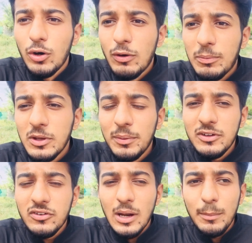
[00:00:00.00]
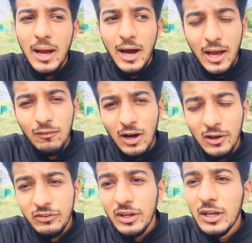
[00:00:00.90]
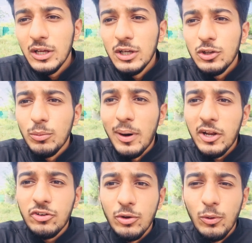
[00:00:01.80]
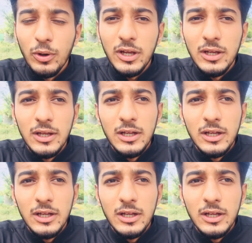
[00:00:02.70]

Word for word: वापसी पे जिस टाइम मैं आया वहाँ से तो बारिश शुरू होगी